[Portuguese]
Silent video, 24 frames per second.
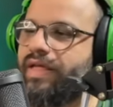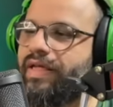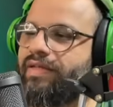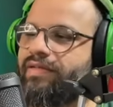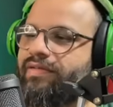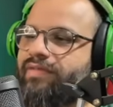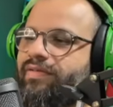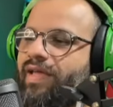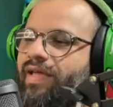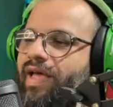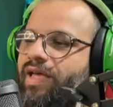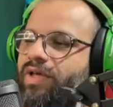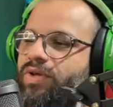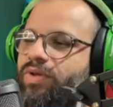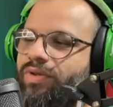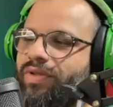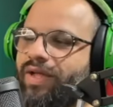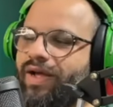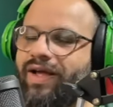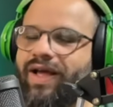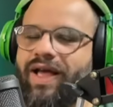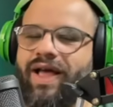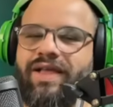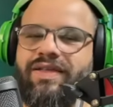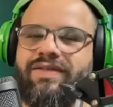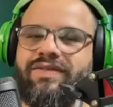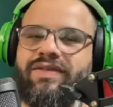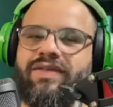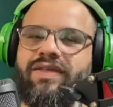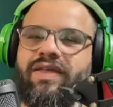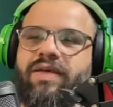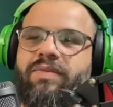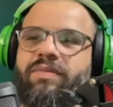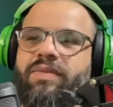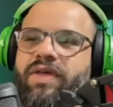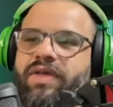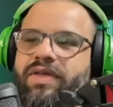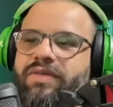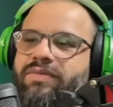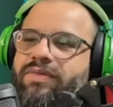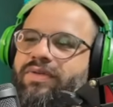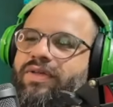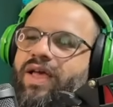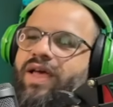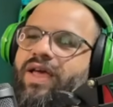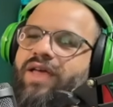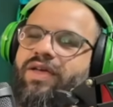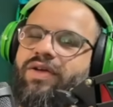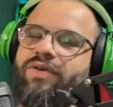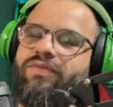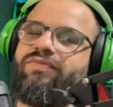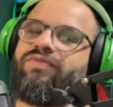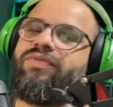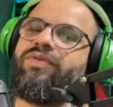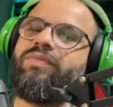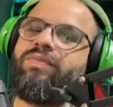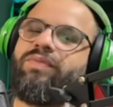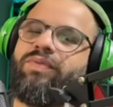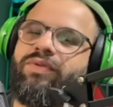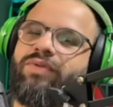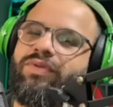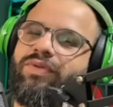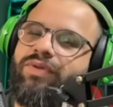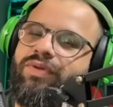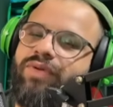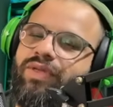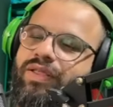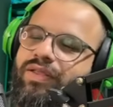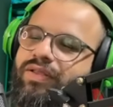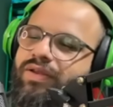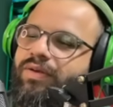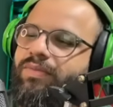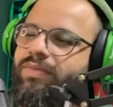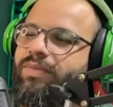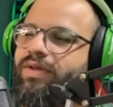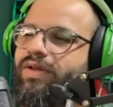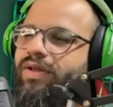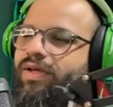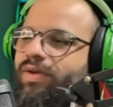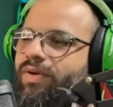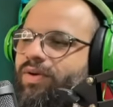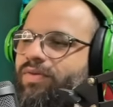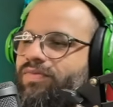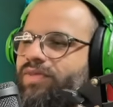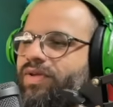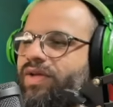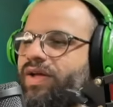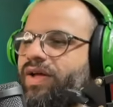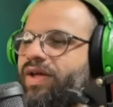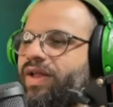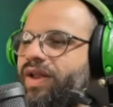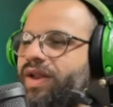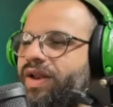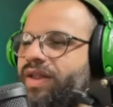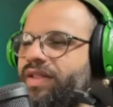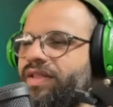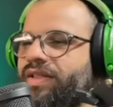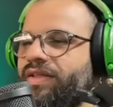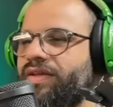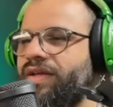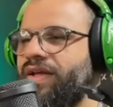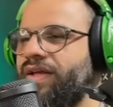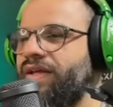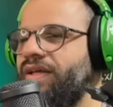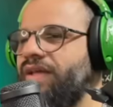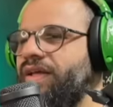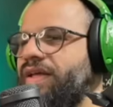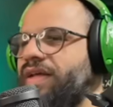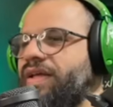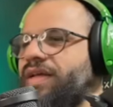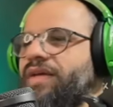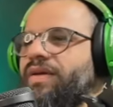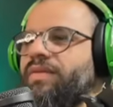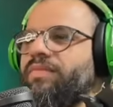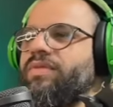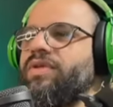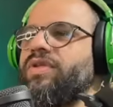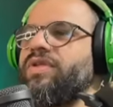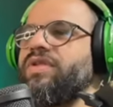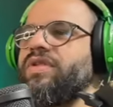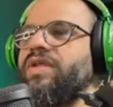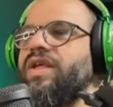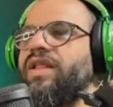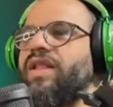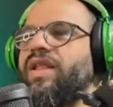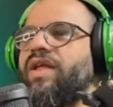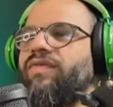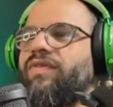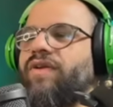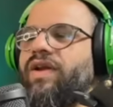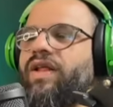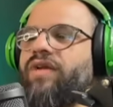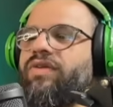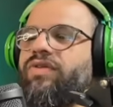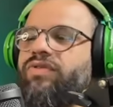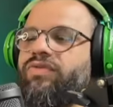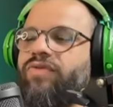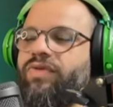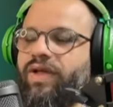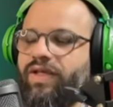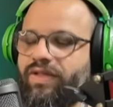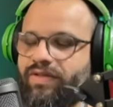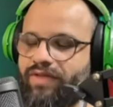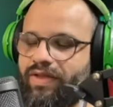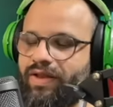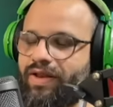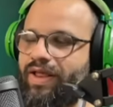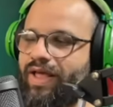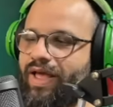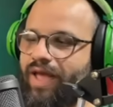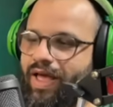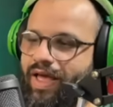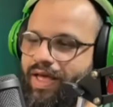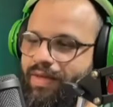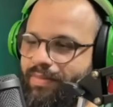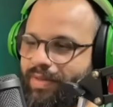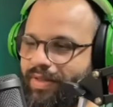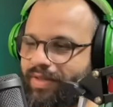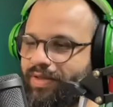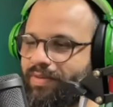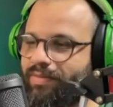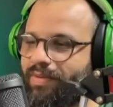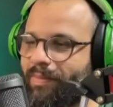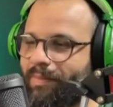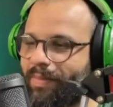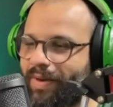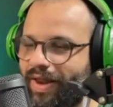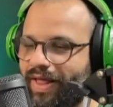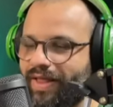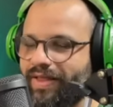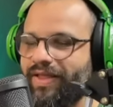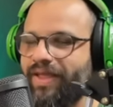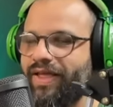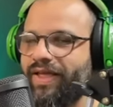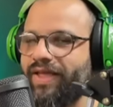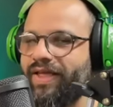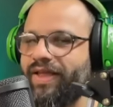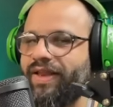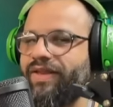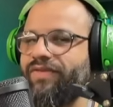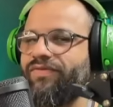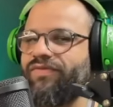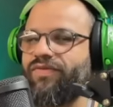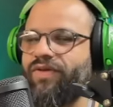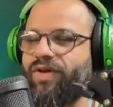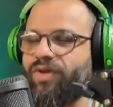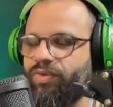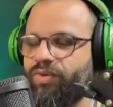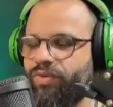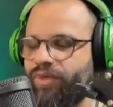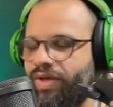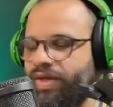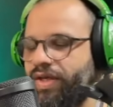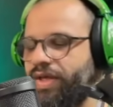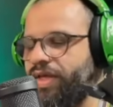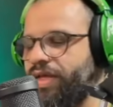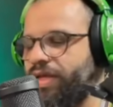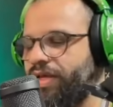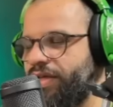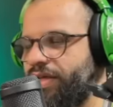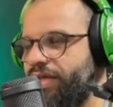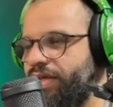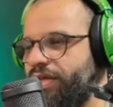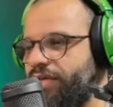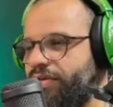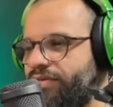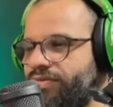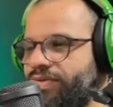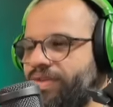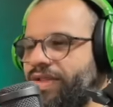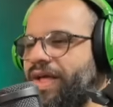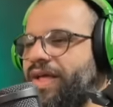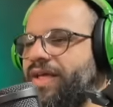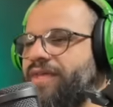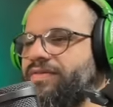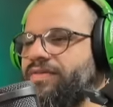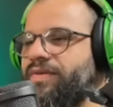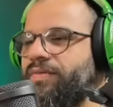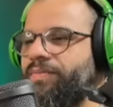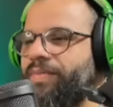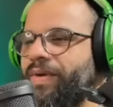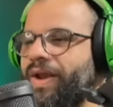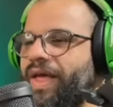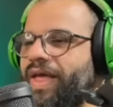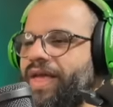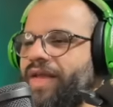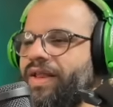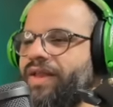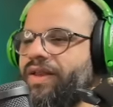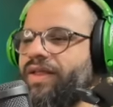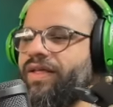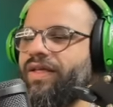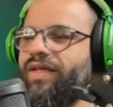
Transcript: saiu da casinha mesmo. E aí eu fui pro Twitter, mano. É óbvio que a galera já. O bicho já tava lá no Trends. Aliás, ah, mas tem uma parada aí que ele falou aí que eu vou dar razão para ele.